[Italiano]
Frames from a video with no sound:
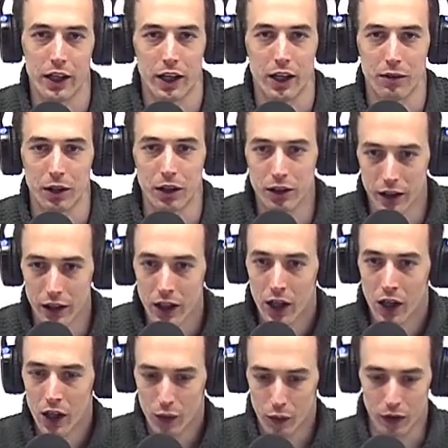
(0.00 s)
chiaramente.
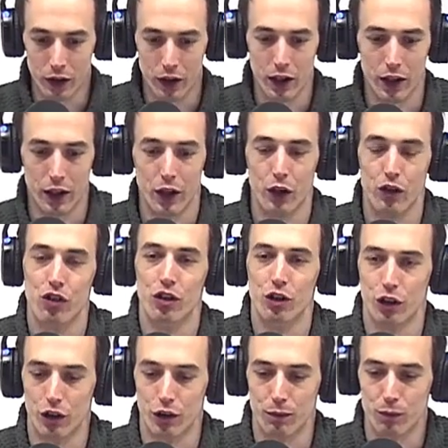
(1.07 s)
Quindi eh,
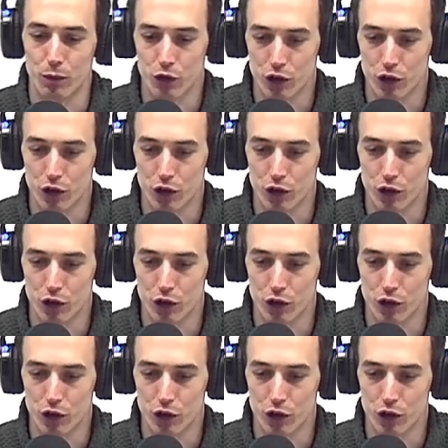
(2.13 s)
ci,